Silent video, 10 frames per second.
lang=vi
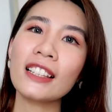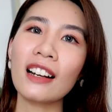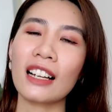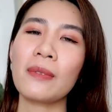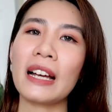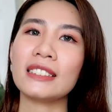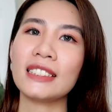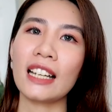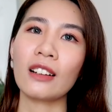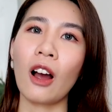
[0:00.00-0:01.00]
tức là các bạn
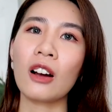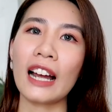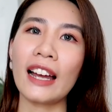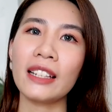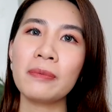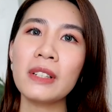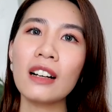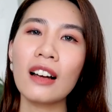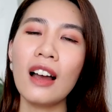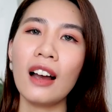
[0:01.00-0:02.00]
sẽ có cái bước